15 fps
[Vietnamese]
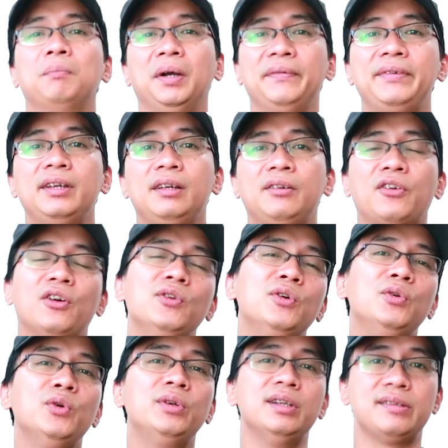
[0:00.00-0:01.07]
bởi vì nó
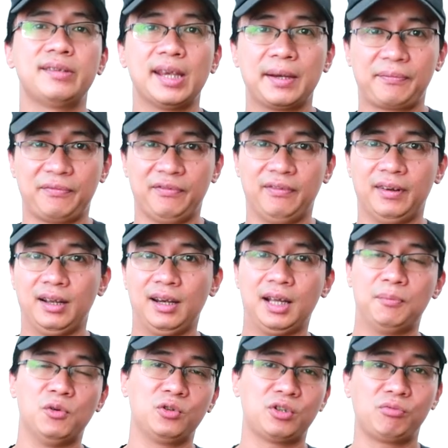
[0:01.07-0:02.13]
luôn luôn được xếp và
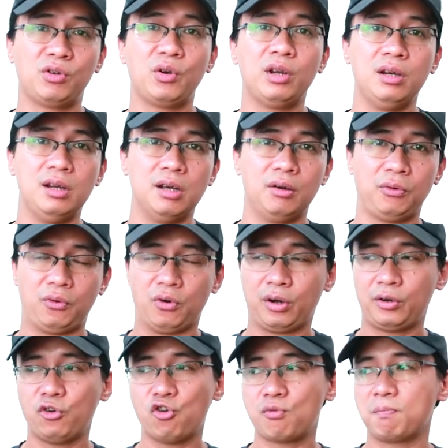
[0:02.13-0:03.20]
là một trong những nguyên liệu có
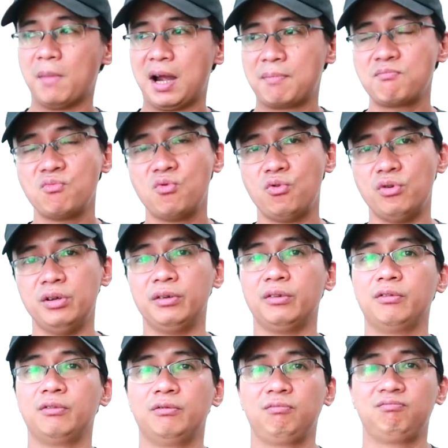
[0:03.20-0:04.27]
cái độ bám mùi
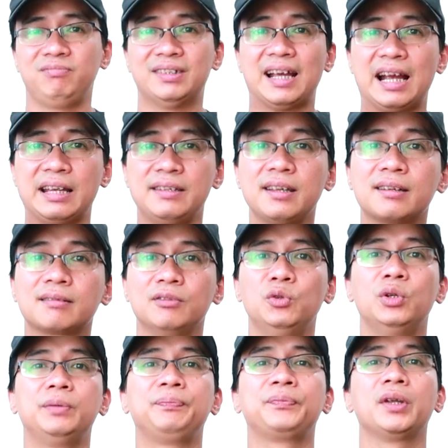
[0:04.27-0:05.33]
dai nhất
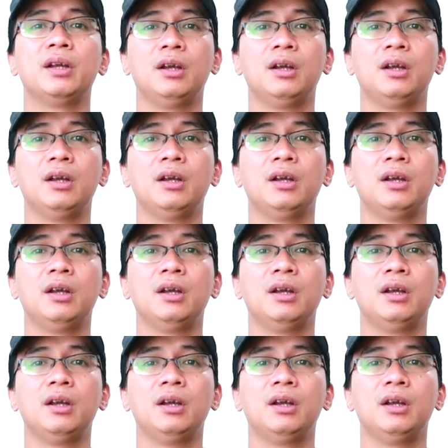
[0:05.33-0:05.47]
luôn